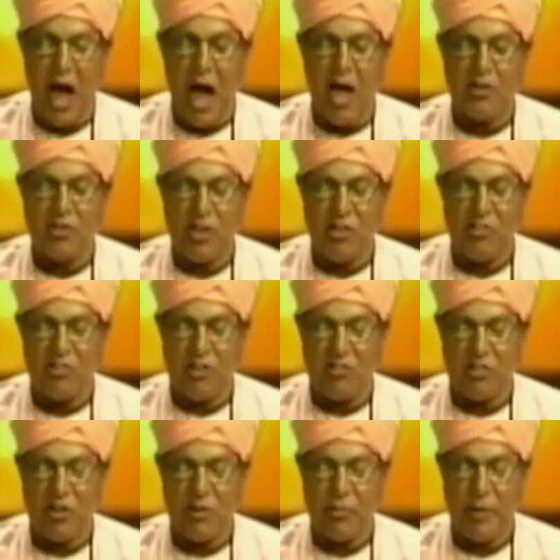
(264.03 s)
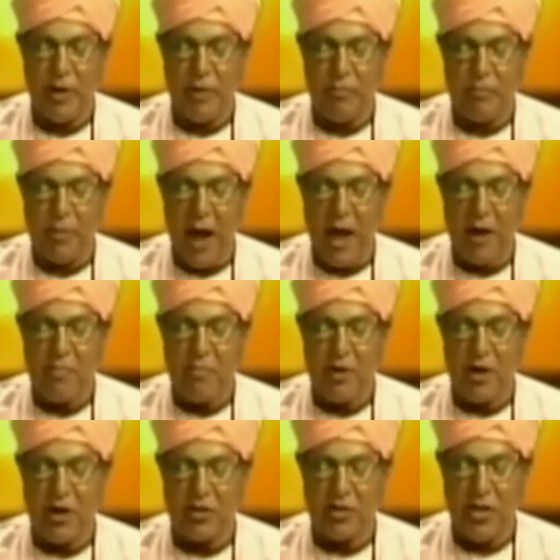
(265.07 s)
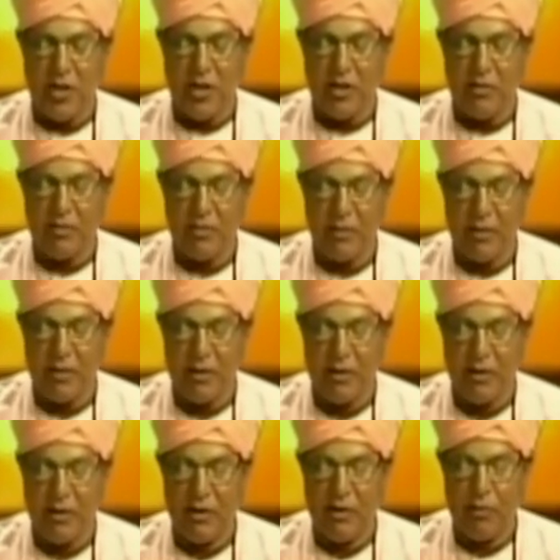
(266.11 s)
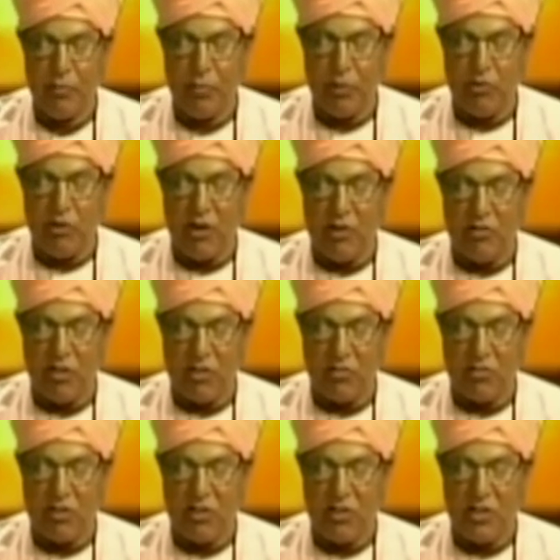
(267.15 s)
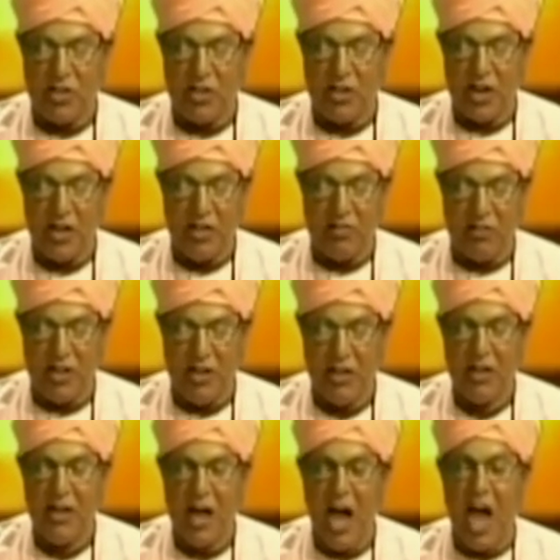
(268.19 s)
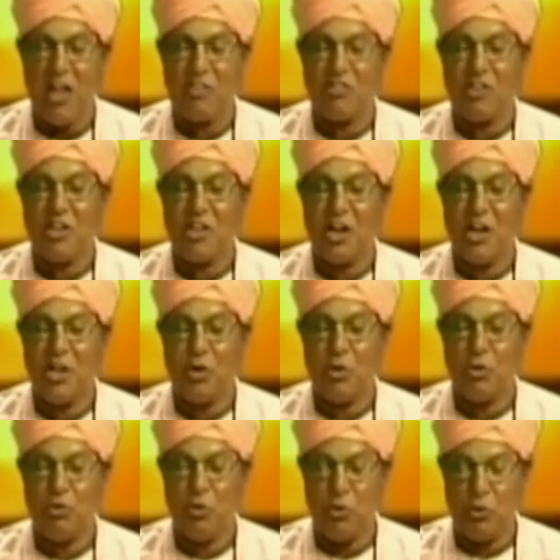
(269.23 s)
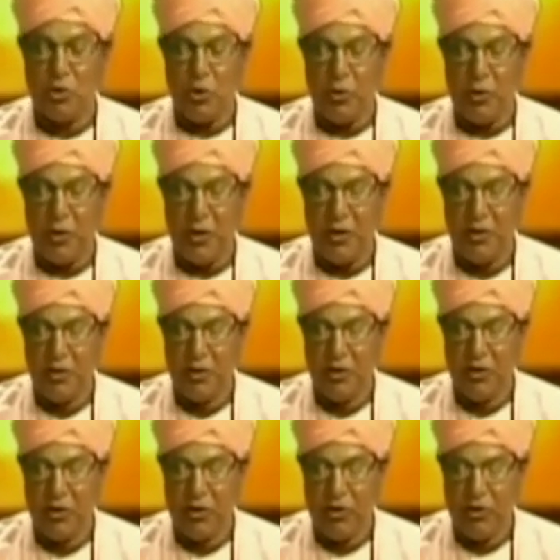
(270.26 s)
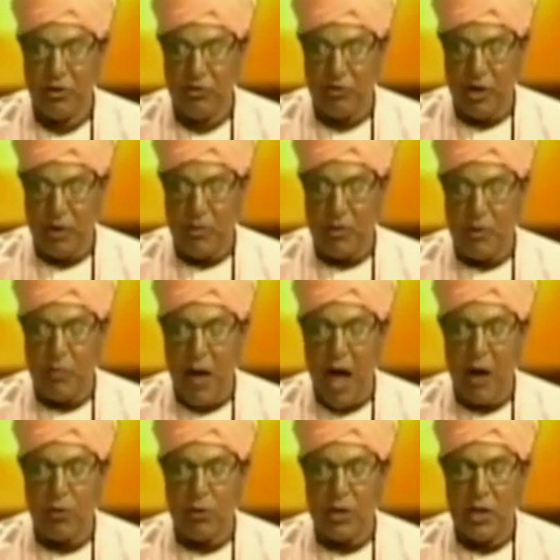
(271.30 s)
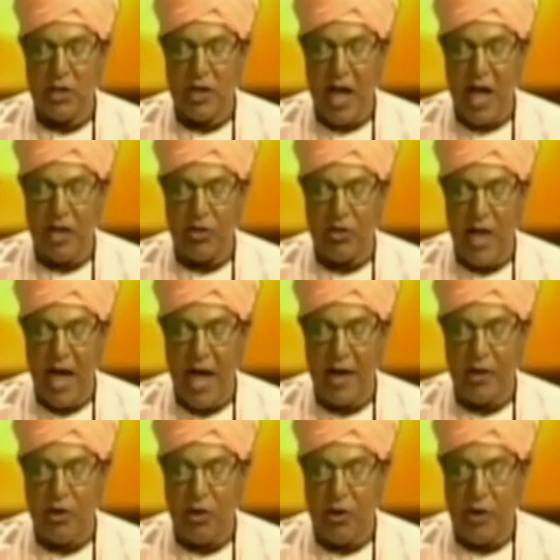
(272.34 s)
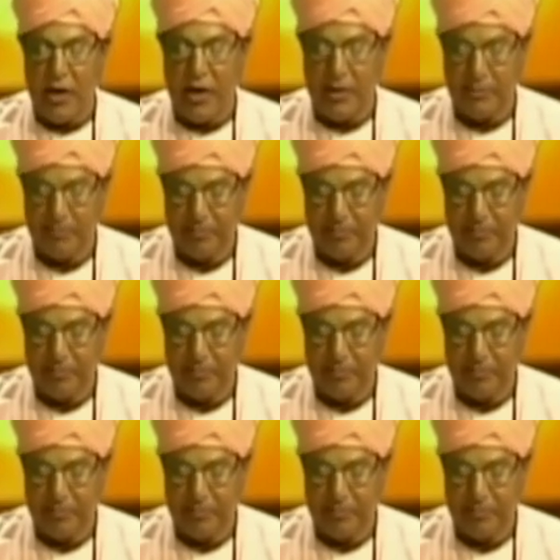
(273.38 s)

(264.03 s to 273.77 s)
आज के सत्संग में हम प्रारंभ करते हैं पिछले सत्संग की कड़ी से आज की कड़ी को जोड़ते हुए श्रीमद् भागवत गीता अध्याय नौ है